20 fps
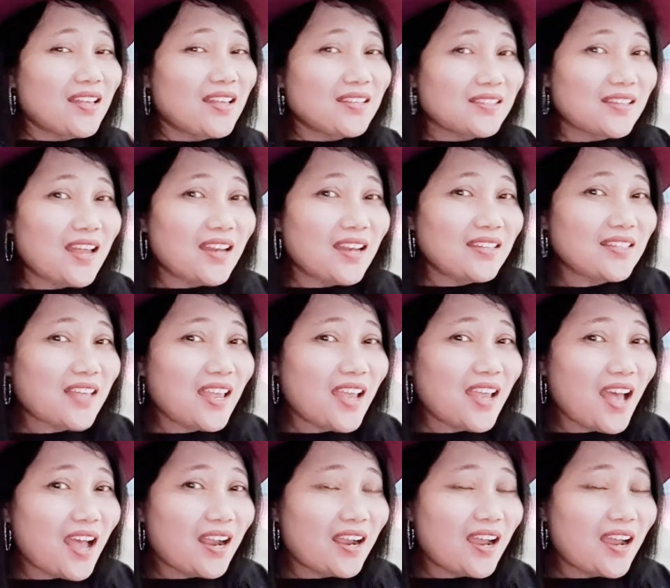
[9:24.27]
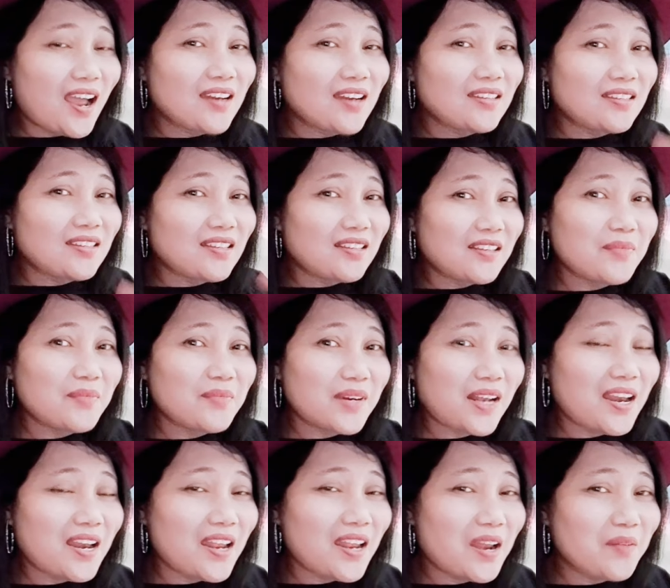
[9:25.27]
Dan saya akan sedih
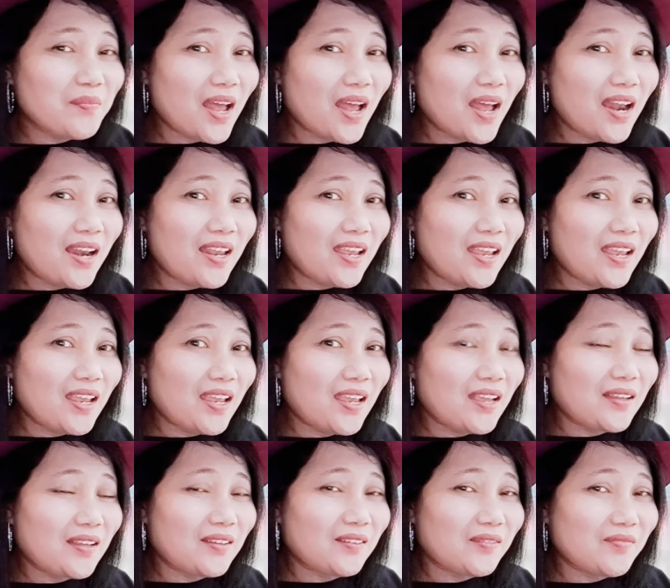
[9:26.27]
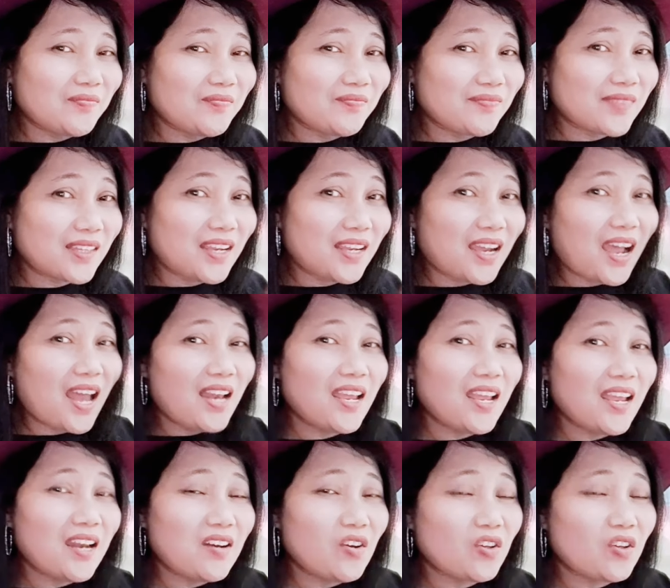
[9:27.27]
berkalian balik
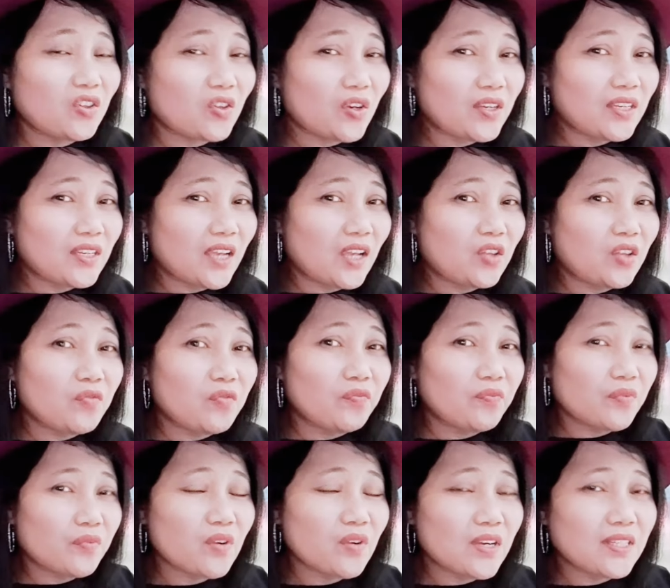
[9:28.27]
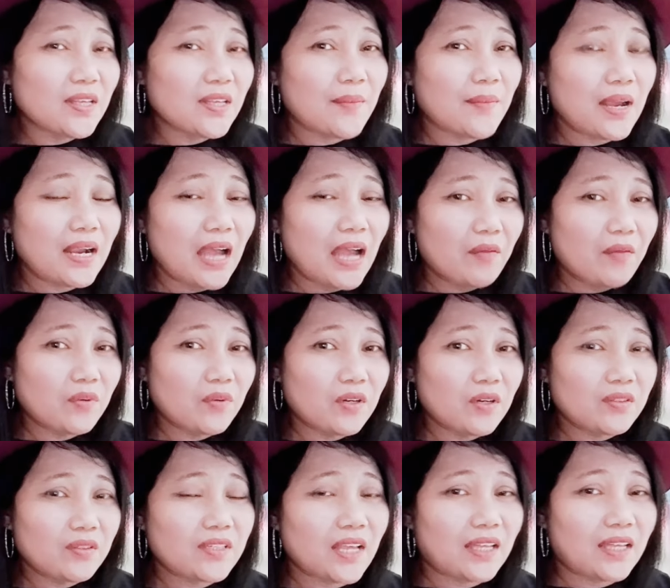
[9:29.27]
kalian nontonnya itu full sama nggak full
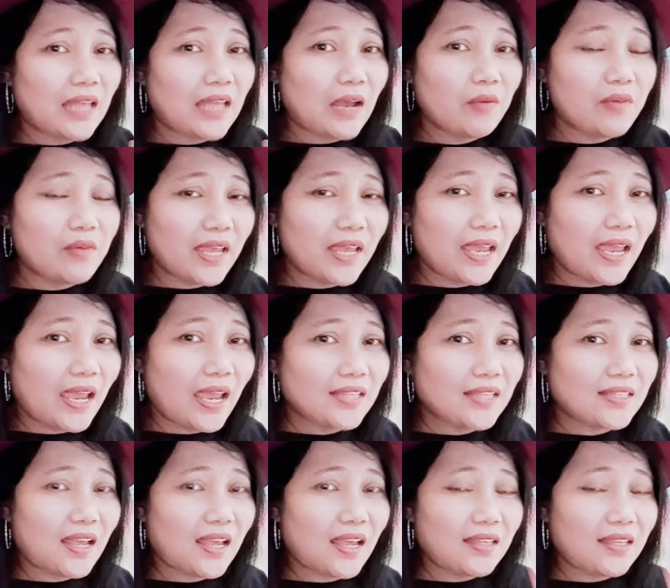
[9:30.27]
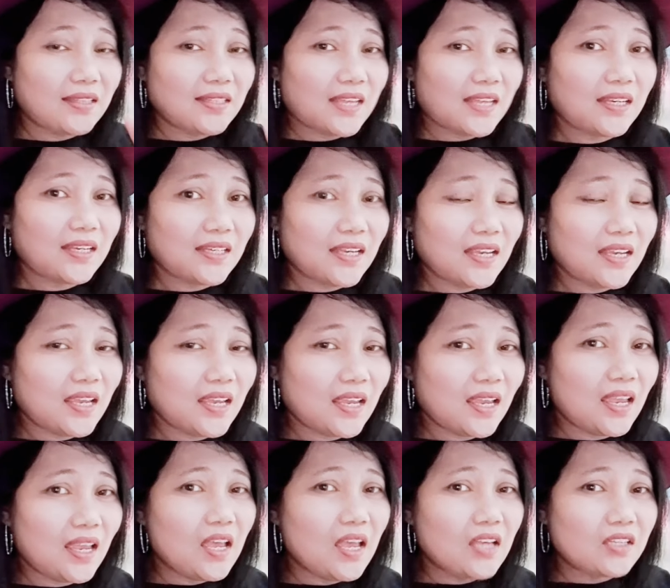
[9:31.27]
itu saya tahu guys saya cek
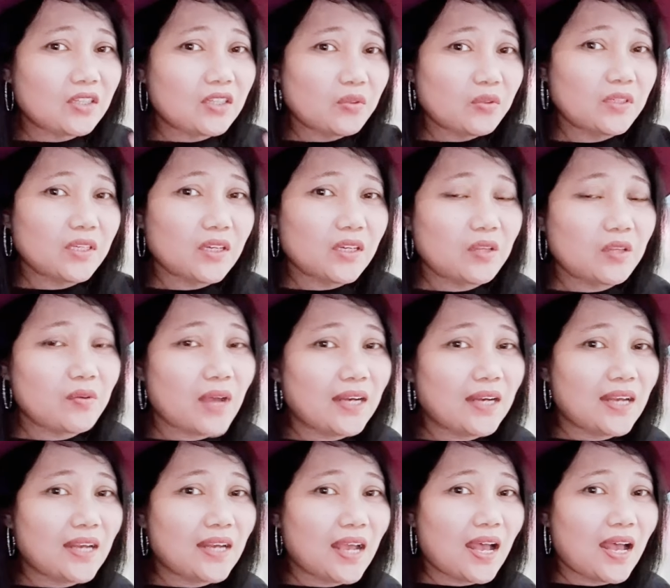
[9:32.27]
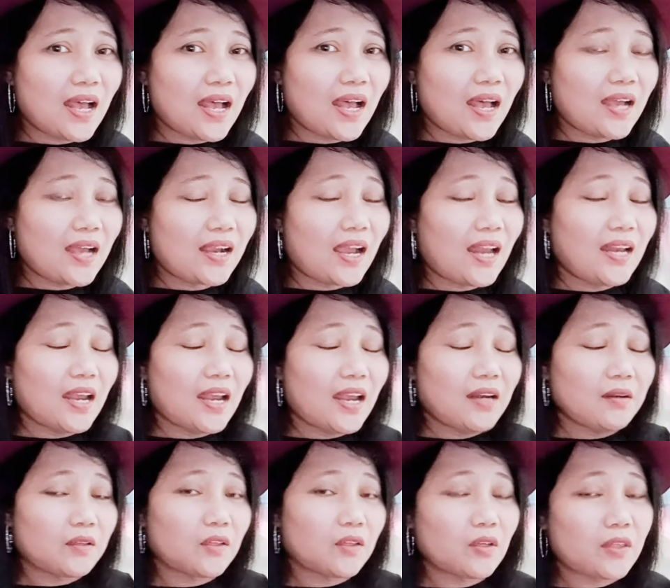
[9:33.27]
di studio itu ada kalian
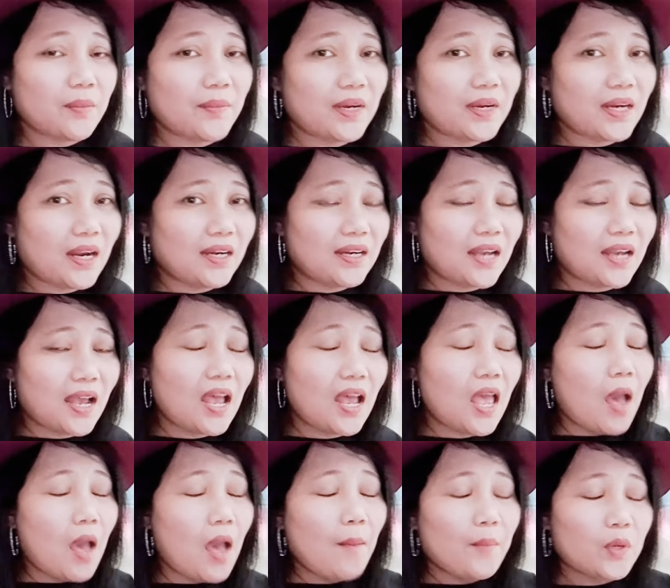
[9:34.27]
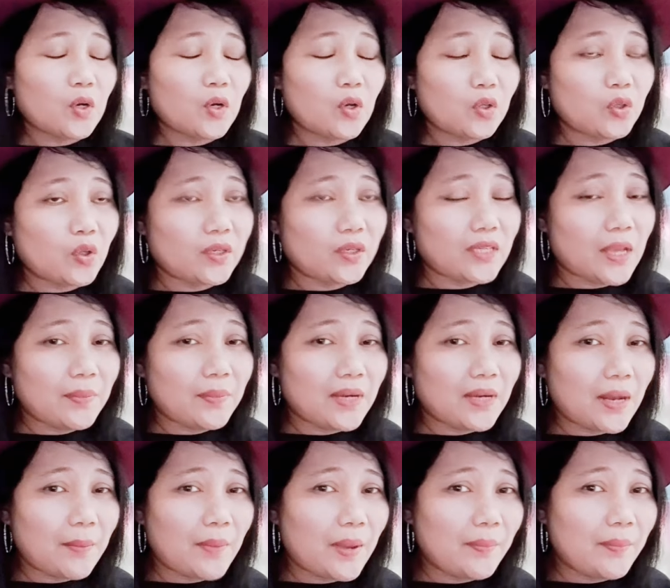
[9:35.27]
nonton teman anda menontonnya
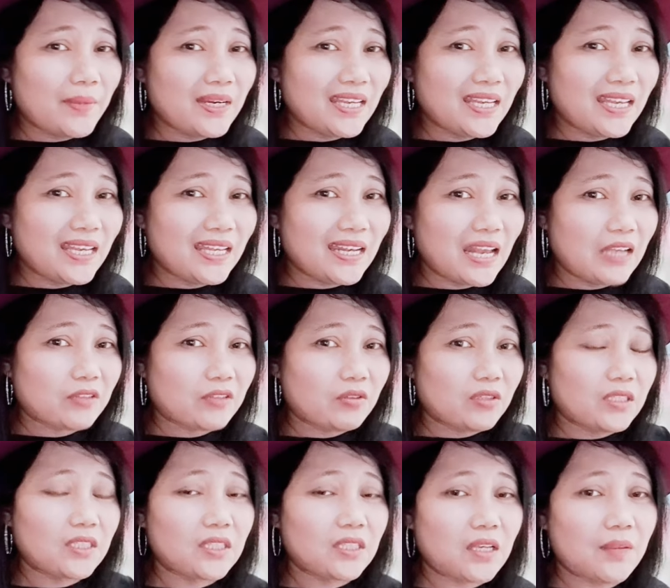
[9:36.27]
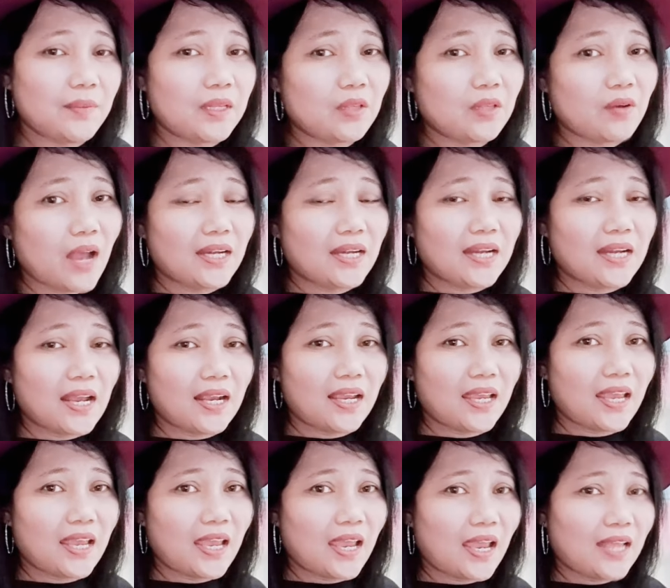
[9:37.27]
berapa menit langsung di skip itu ada
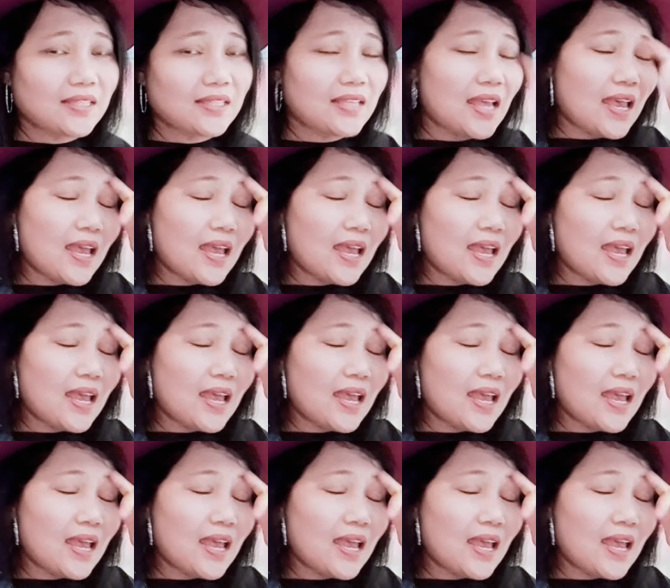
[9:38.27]
guys